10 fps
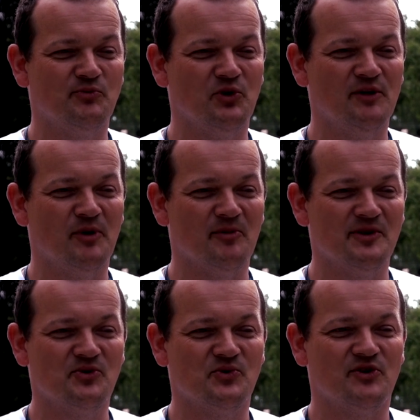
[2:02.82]
wspólny
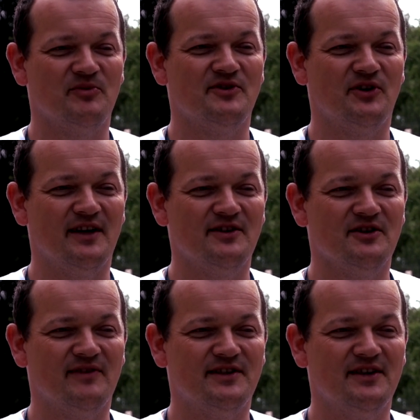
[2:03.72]
pomysł, żeby
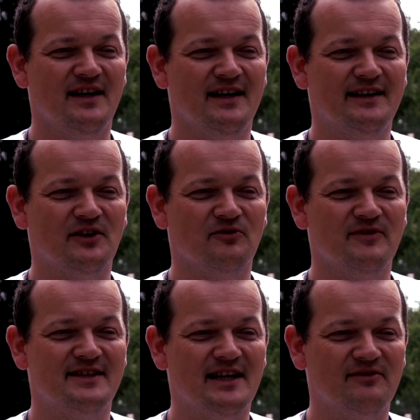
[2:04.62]
zorganizować taką
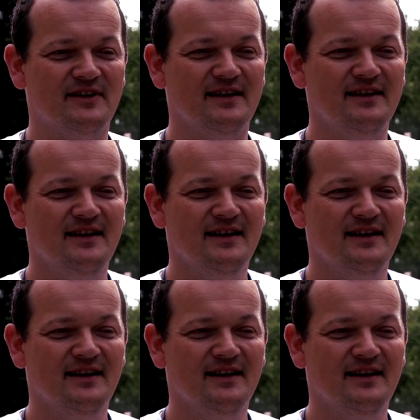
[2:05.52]
wystawę.